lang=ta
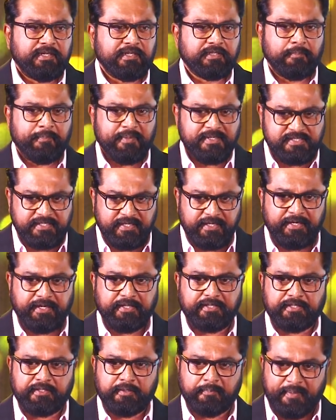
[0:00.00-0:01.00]
அந்த பஸ்ஸை
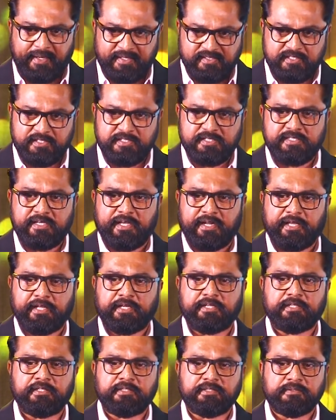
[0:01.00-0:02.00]
நிறுத்திட்டு பேசஞ்சர்ஸ்
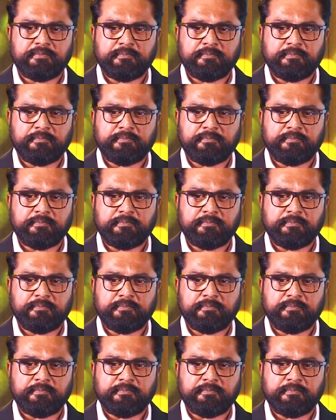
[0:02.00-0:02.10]
இறக்கிட்டு